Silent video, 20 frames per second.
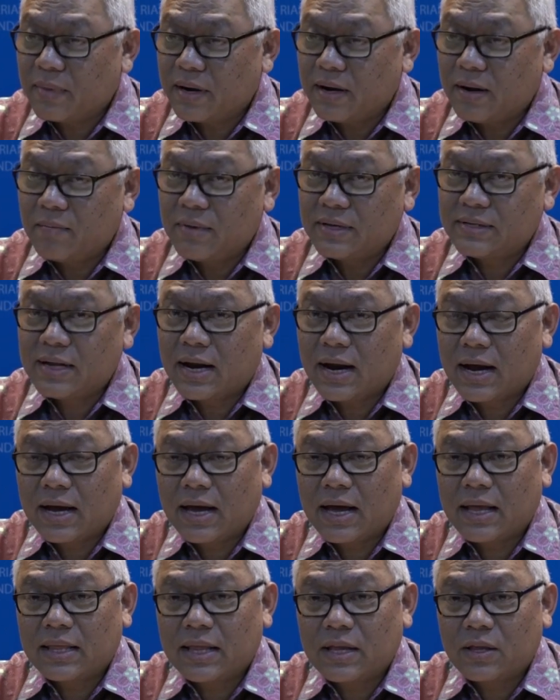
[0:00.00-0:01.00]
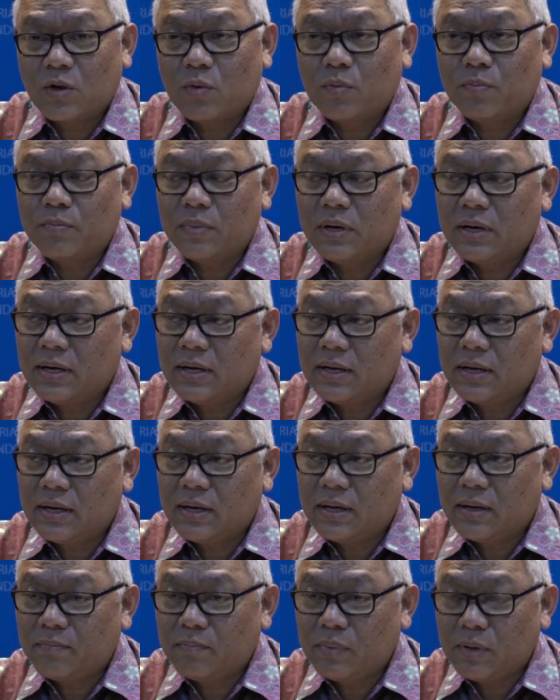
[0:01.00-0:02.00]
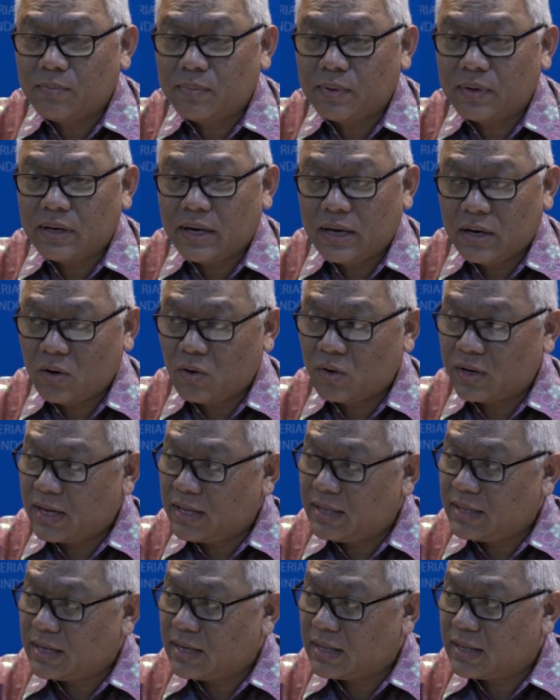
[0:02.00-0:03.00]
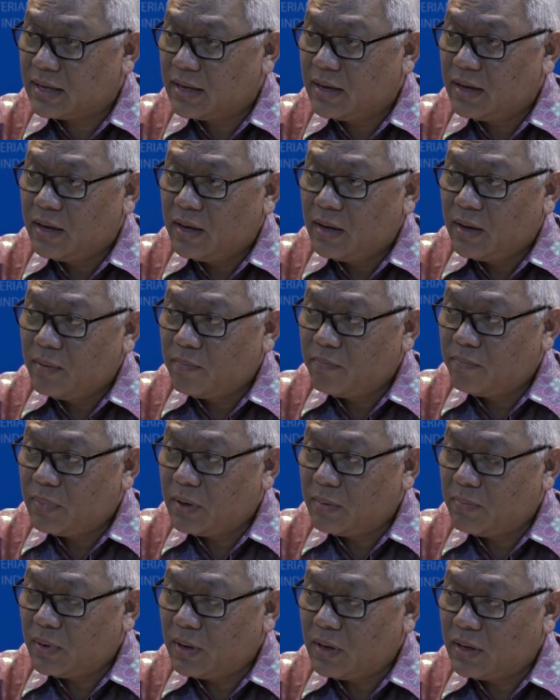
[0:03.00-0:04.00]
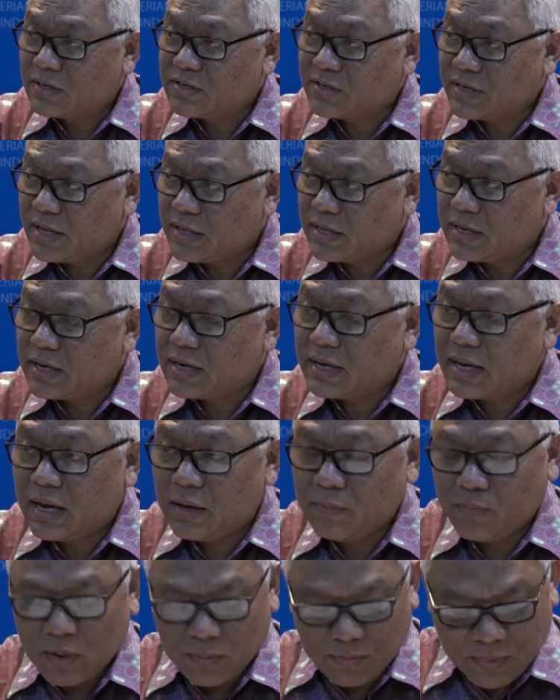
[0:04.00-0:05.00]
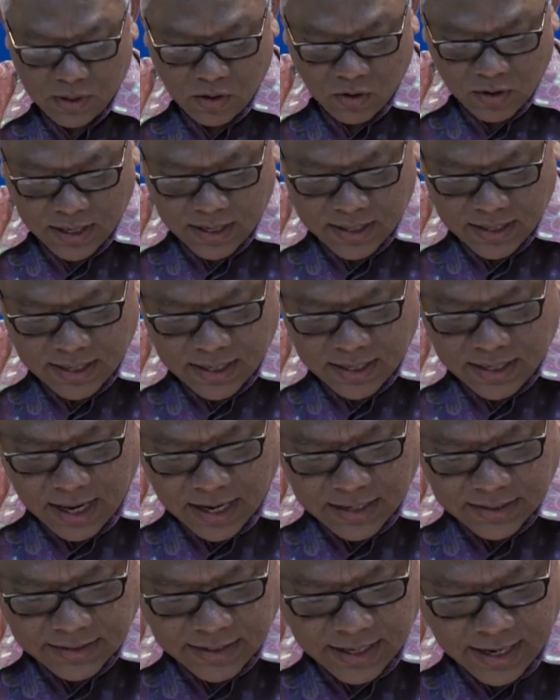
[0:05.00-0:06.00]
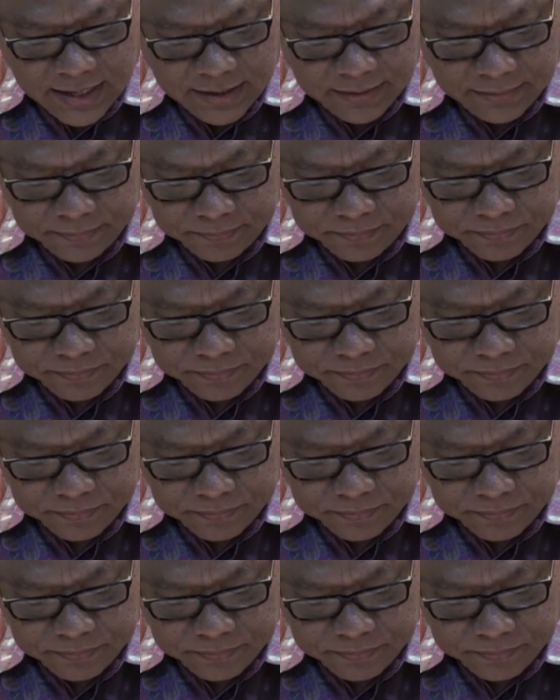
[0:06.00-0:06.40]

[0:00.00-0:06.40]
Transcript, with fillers: pada masyarakat uh, people and oriented people centered and people oriented ASEAN.